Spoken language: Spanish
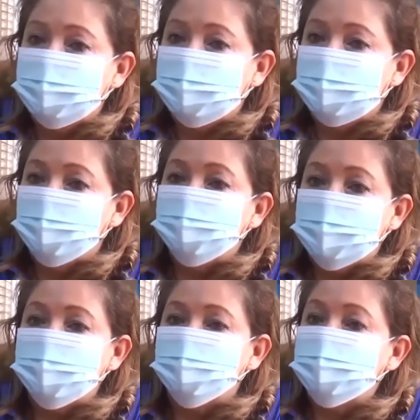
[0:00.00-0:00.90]
eh, los
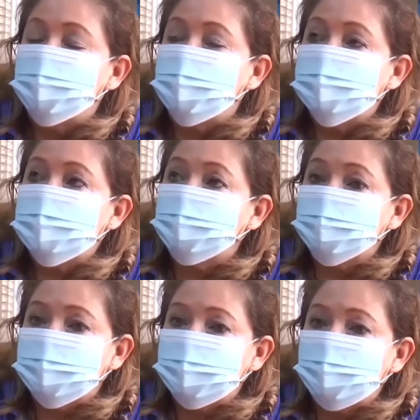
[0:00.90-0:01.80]
delitos de violencia
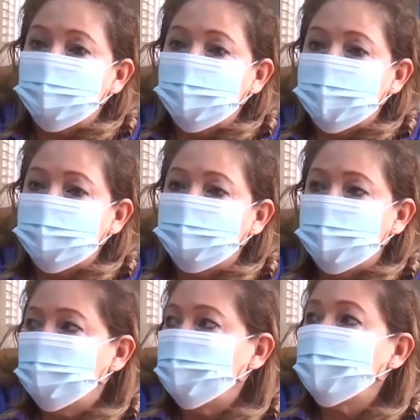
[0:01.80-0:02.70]
contra las mujeres,
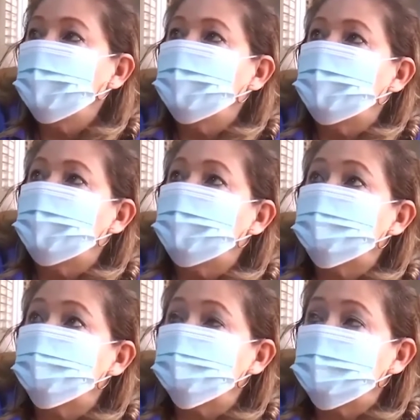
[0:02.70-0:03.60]
pero en general a
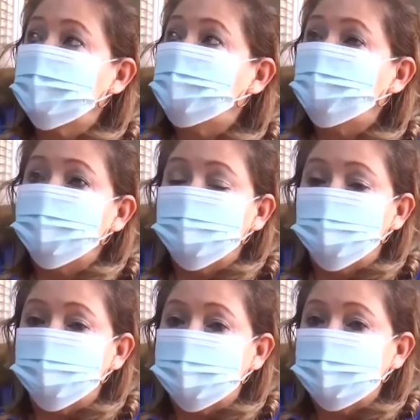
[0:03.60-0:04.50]
la sociedad, pues
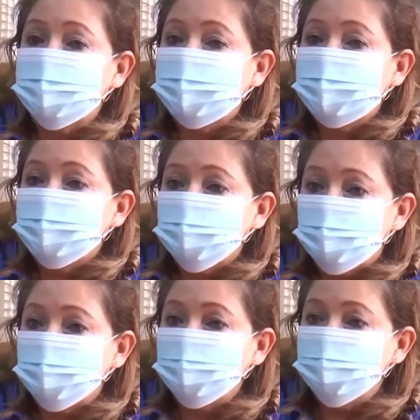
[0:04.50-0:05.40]
todas,
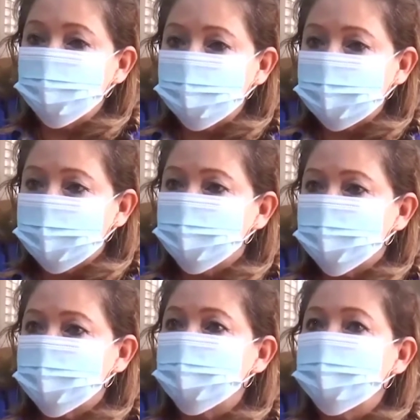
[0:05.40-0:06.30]
todos nosotras y
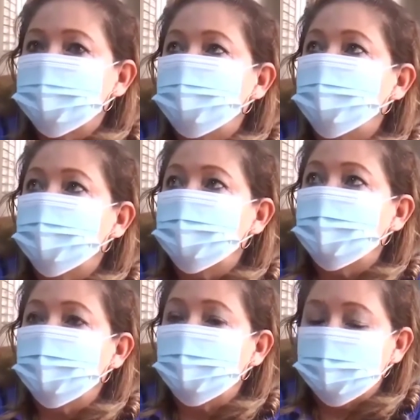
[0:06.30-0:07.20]
nosotros tenemos
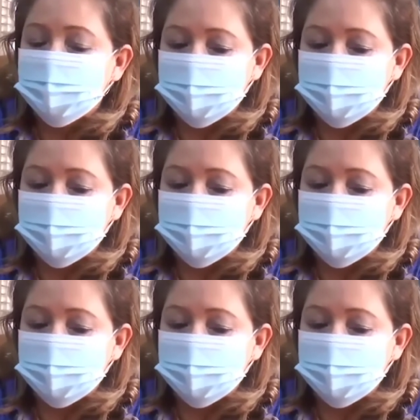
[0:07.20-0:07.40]
que